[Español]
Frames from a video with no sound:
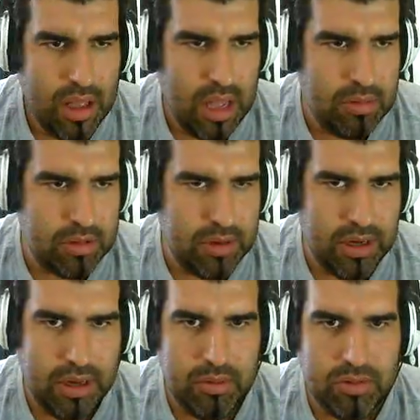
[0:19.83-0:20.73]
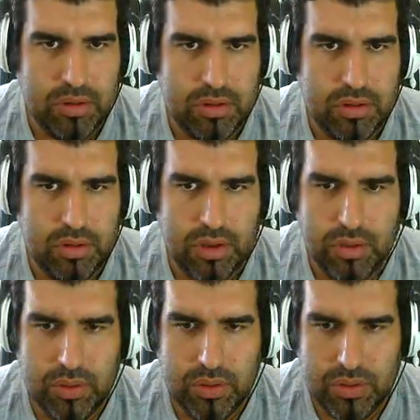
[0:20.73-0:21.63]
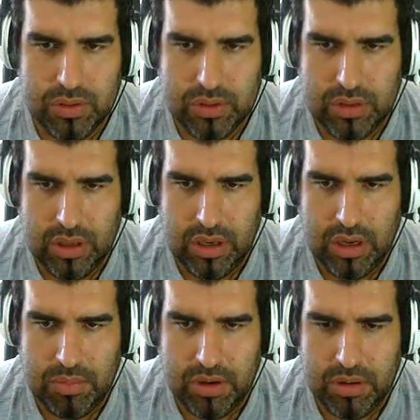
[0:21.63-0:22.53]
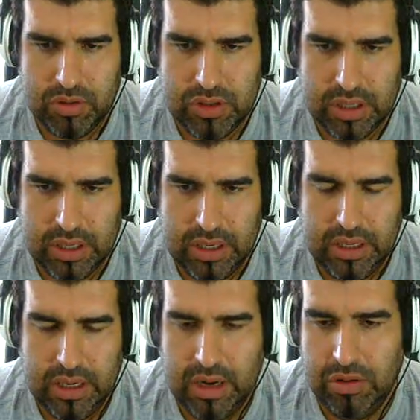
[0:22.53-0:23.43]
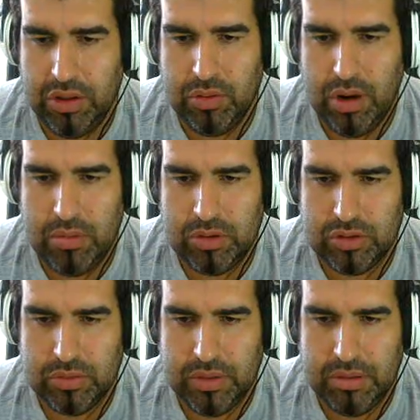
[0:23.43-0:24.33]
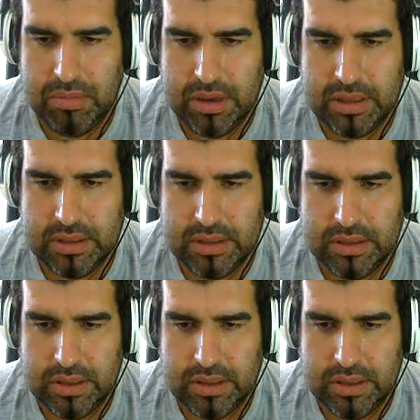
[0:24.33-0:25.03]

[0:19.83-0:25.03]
Vamos a poner aquí la montura de nuestro Dodicurus y le ponemos aquí. Al Dodicurus le vamos a subir más...